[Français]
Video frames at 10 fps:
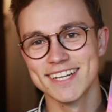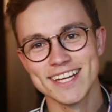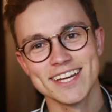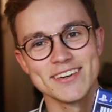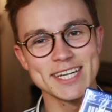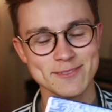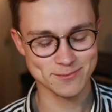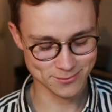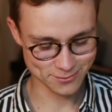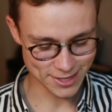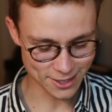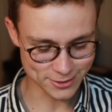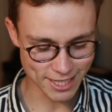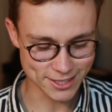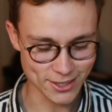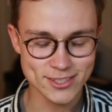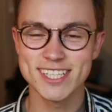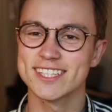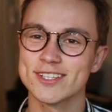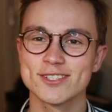Eh oui, bah on t'attend,
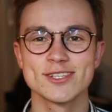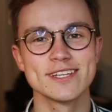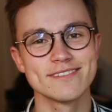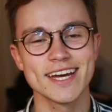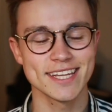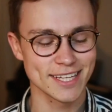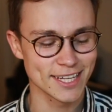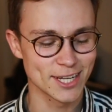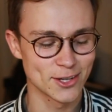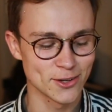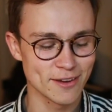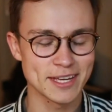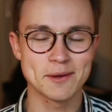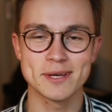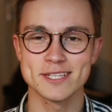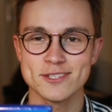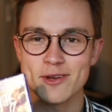j'attends Sullivan et Glow avec impatience,